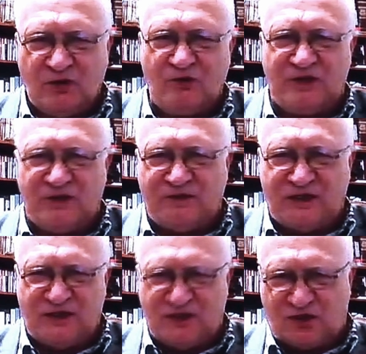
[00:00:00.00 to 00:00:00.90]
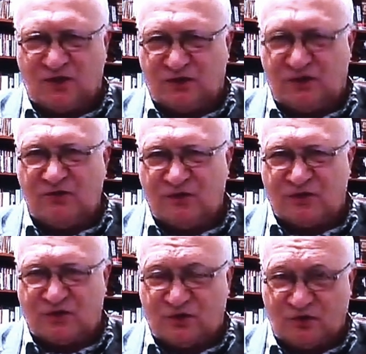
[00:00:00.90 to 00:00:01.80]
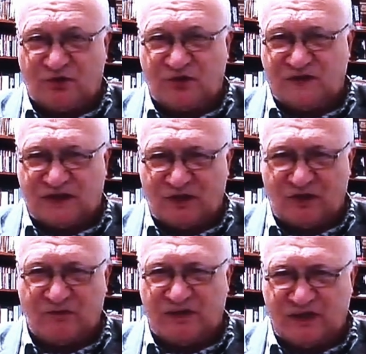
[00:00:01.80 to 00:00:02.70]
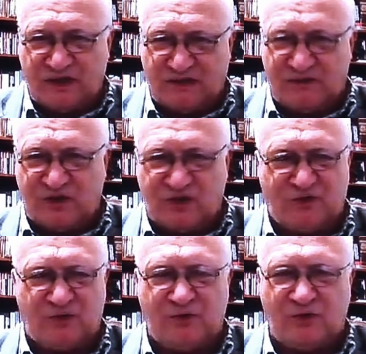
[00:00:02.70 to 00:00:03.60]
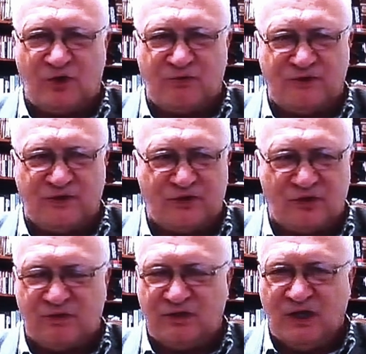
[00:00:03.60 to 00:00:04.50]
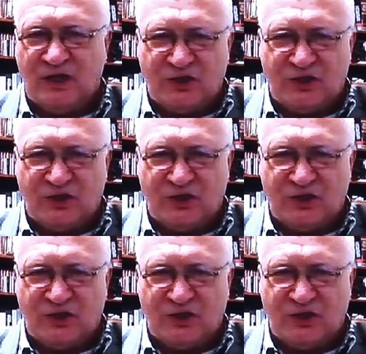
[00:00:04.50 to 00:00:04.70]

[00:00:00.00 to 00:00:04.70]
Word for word: Drugie, wydaje się otyłość, cukrzyca, choroby nerek, w mniejszym stopniu choroby wątroby.